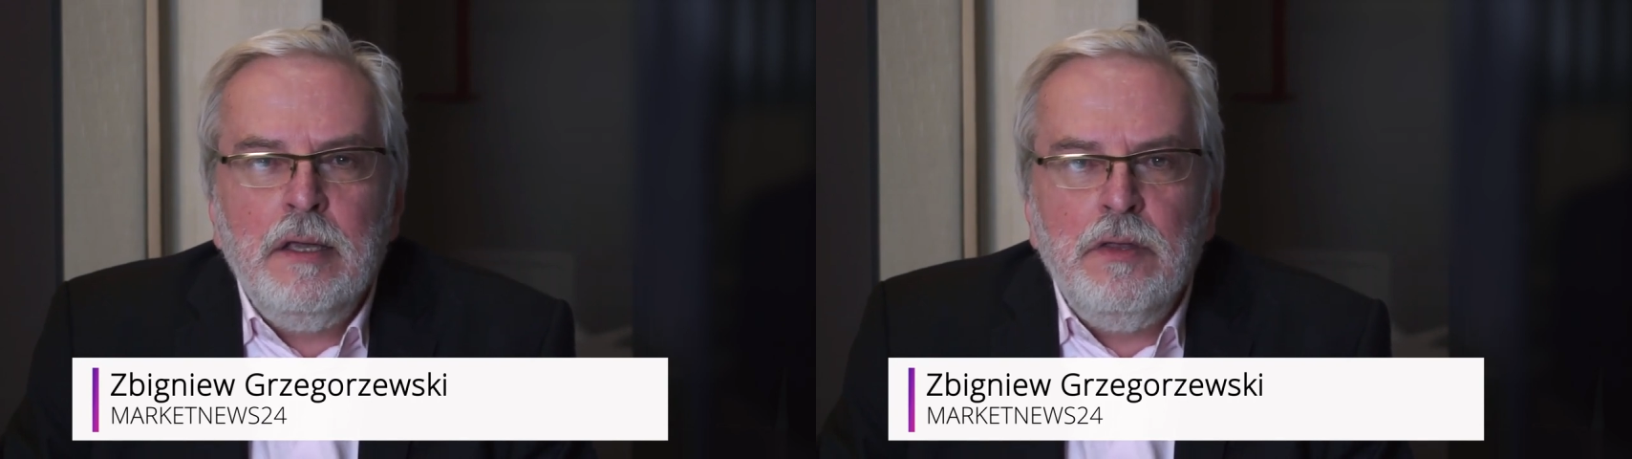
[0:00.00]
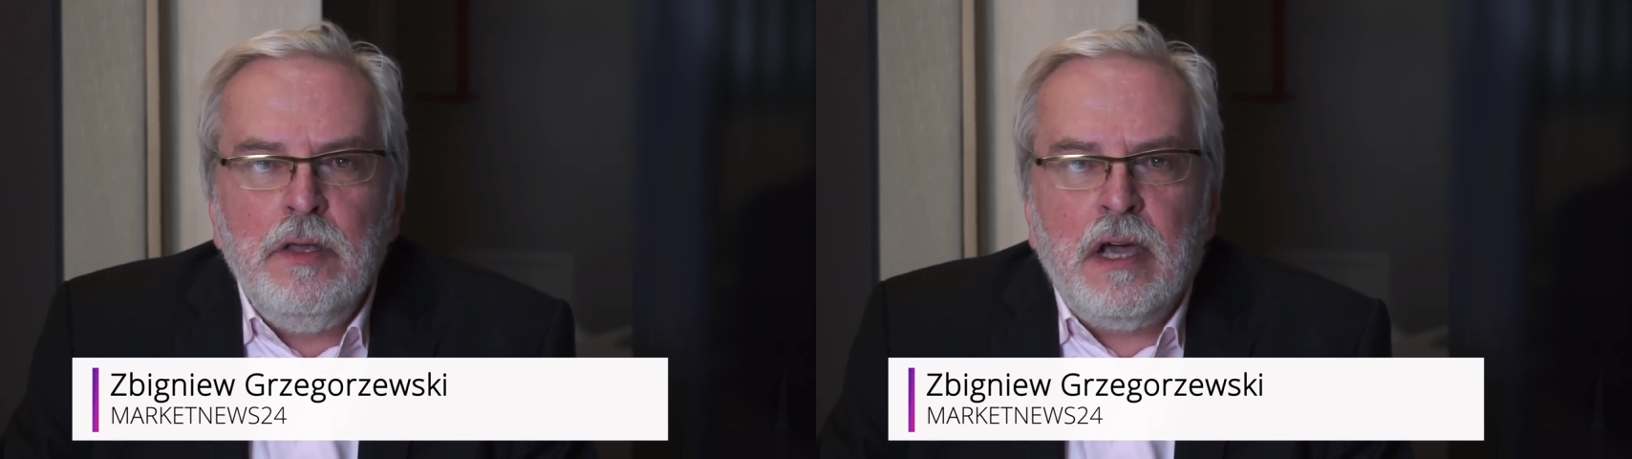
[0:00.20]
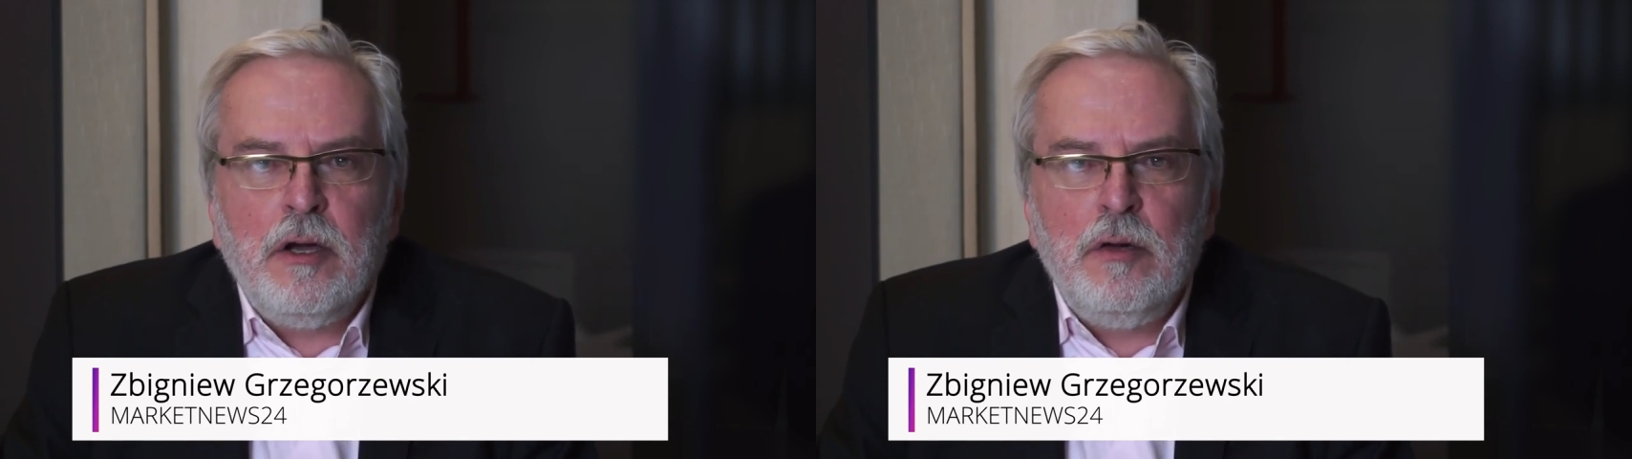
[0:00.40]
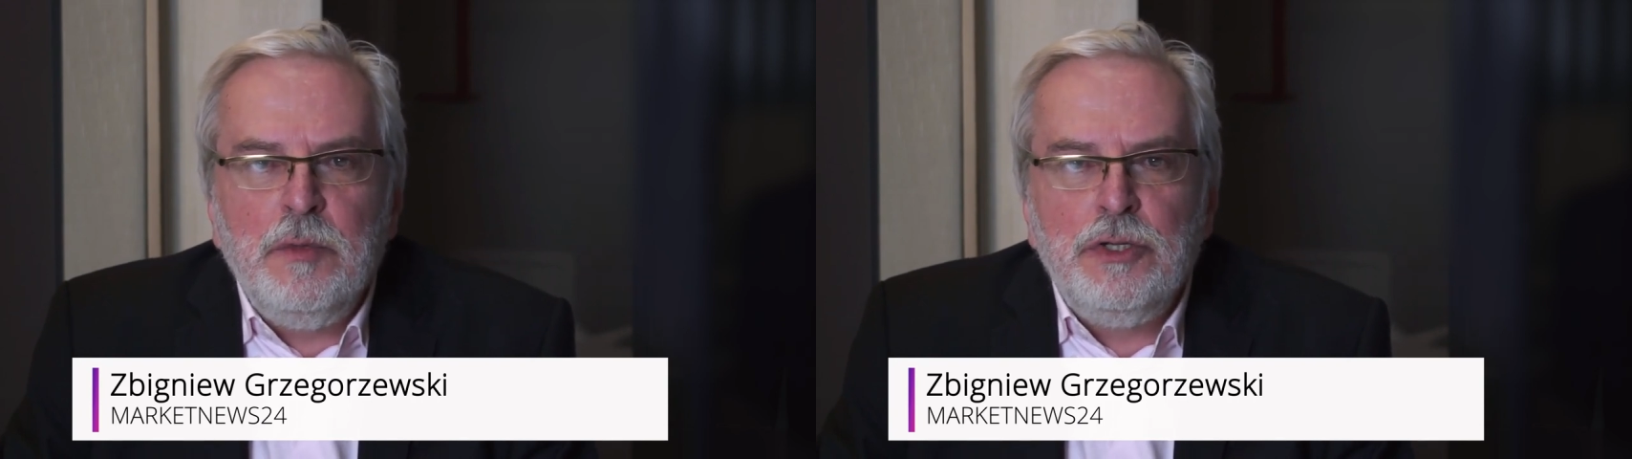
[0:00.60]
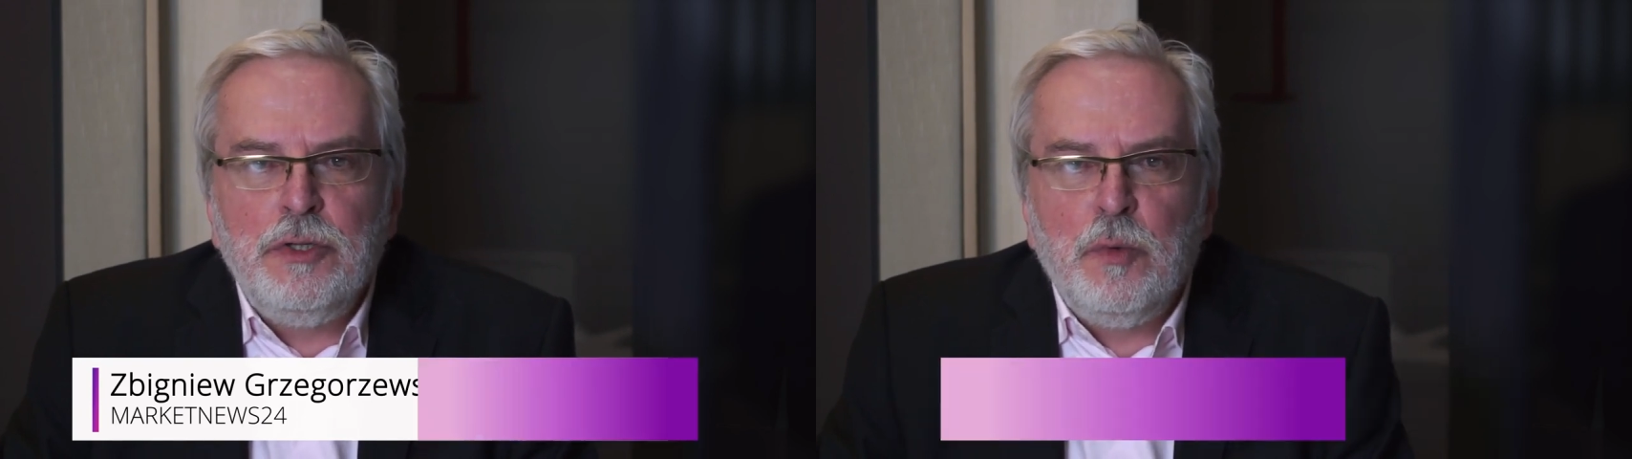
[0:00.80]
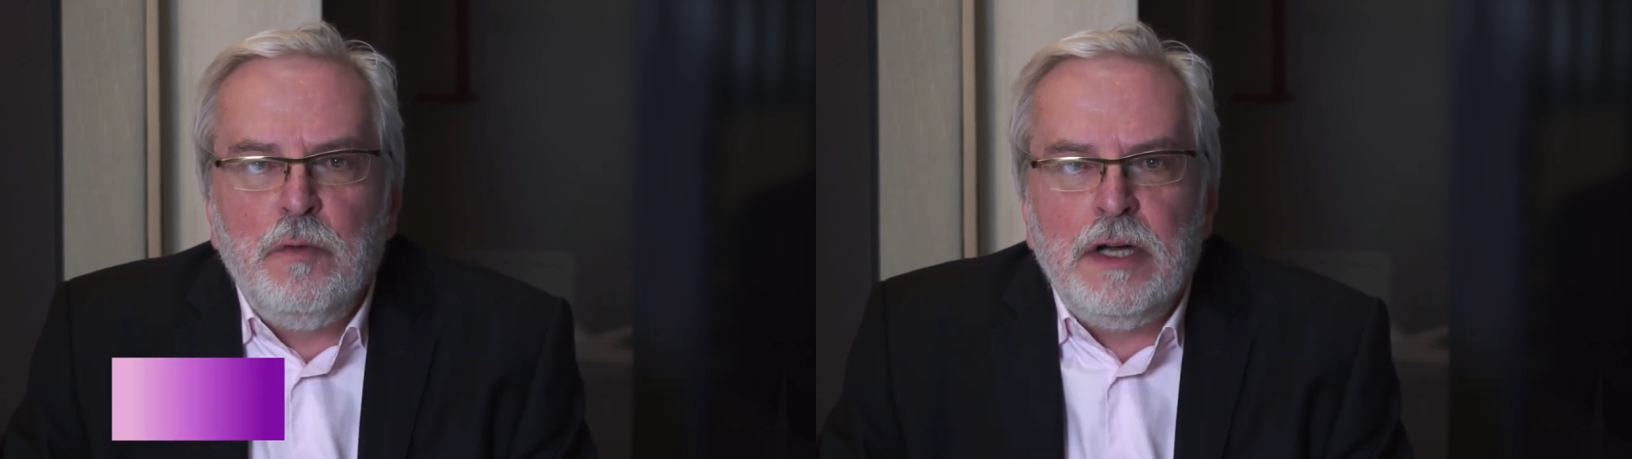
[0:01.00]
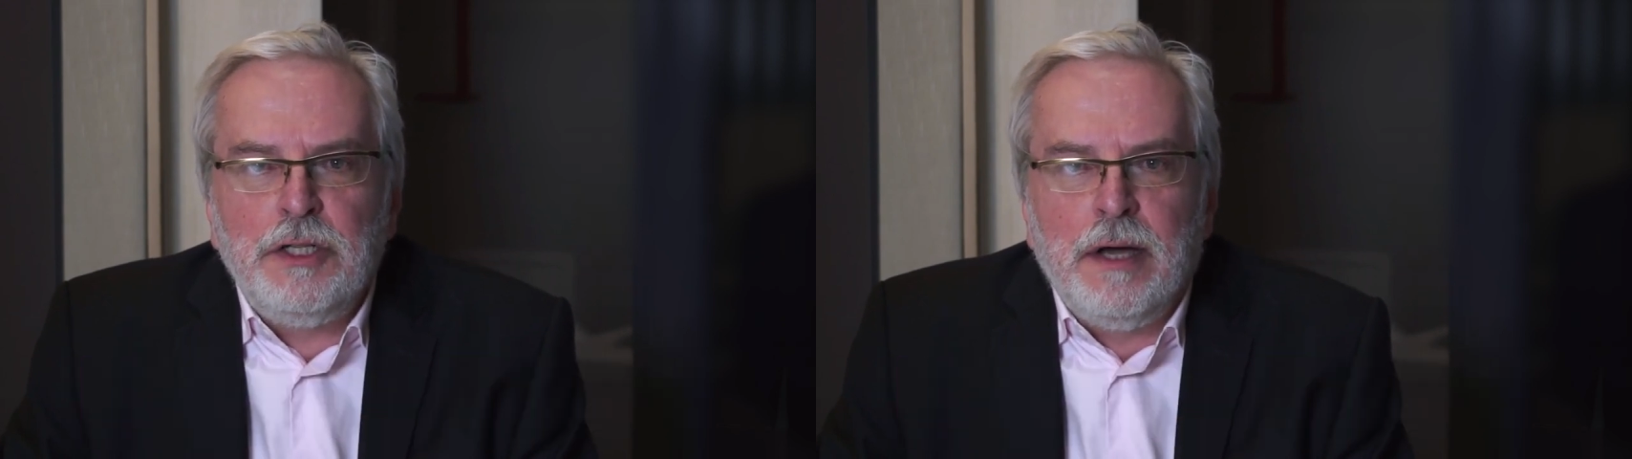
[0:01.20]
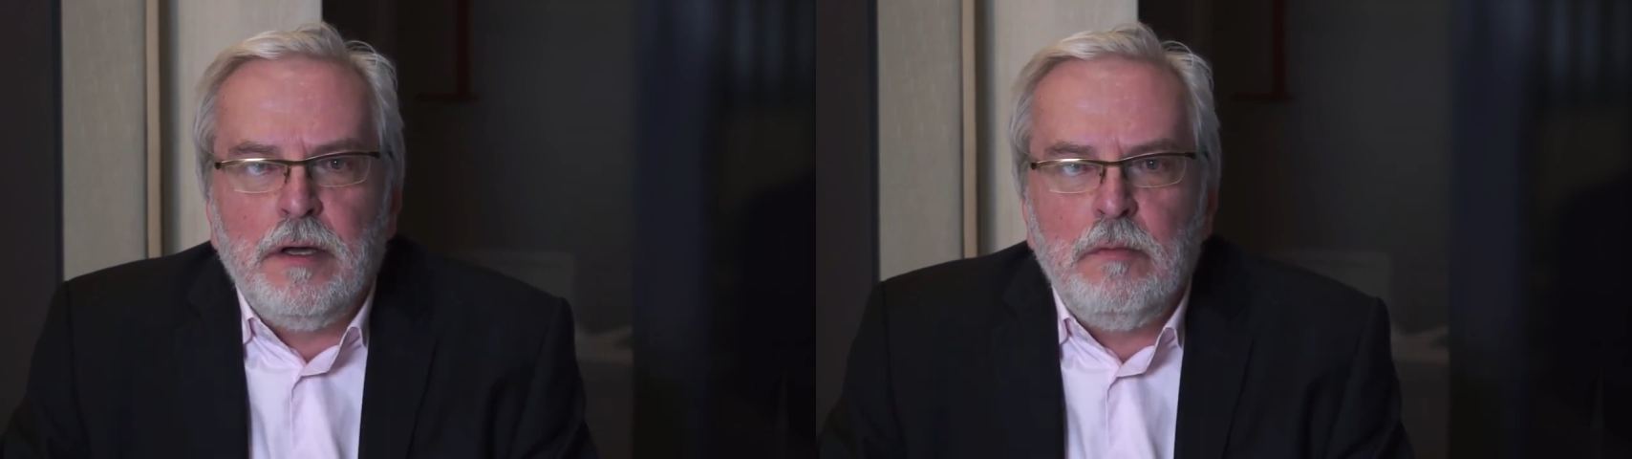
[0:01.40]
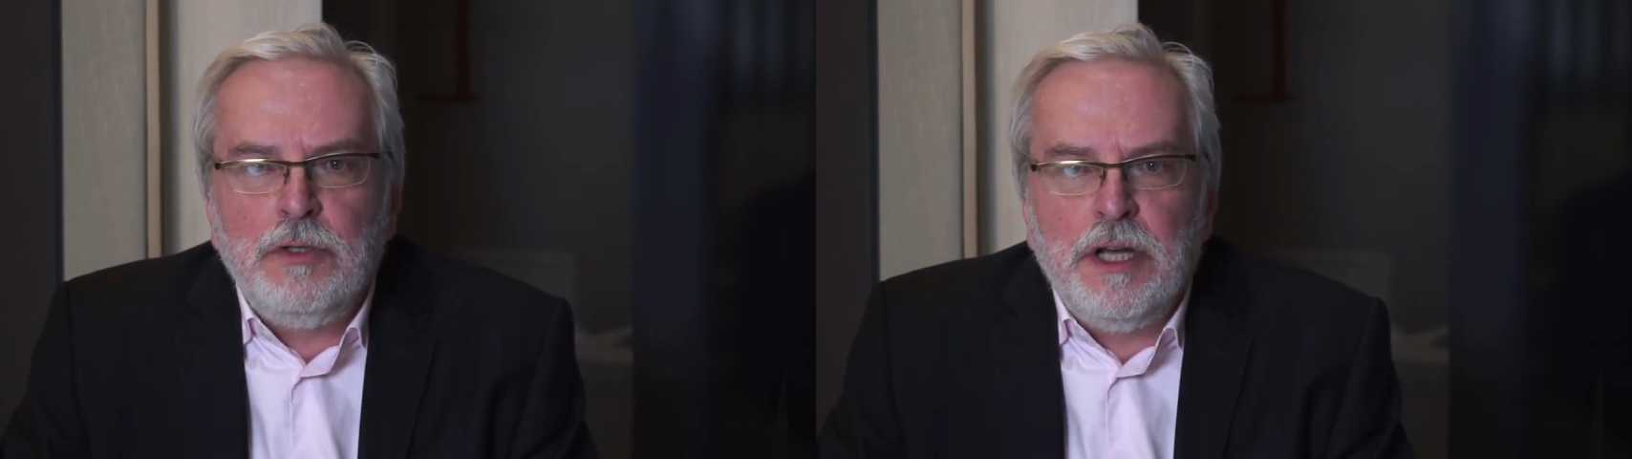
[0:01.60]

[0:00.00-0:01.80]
Inni ekonomiści uważają,